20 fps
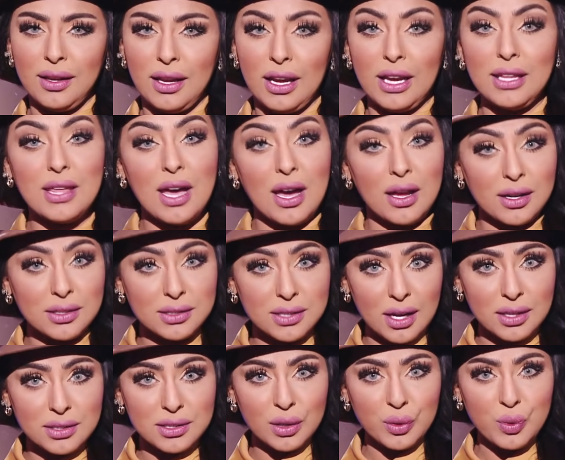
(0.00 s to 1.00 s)
اذا اردت
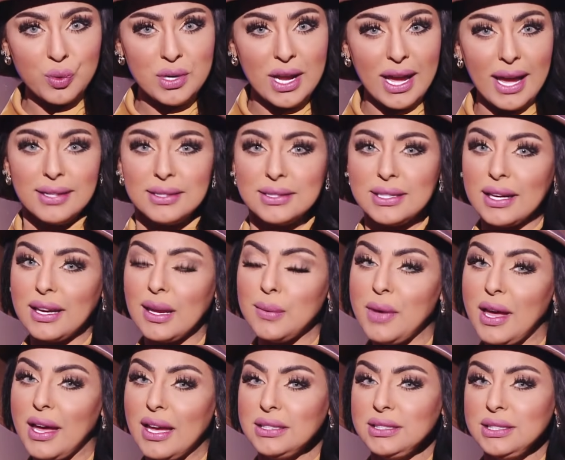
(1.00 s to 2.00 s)
ان تكون انت
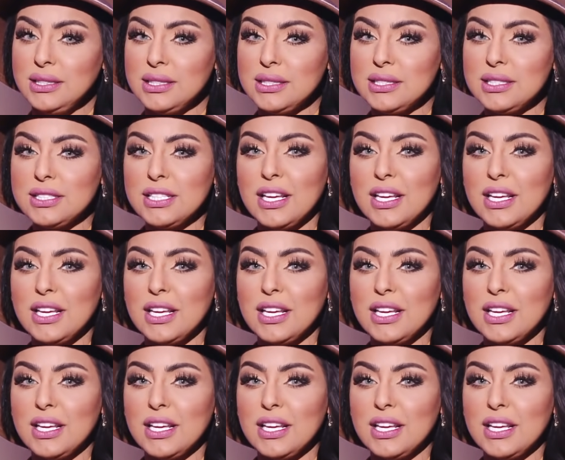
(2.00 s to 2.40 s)
كما انت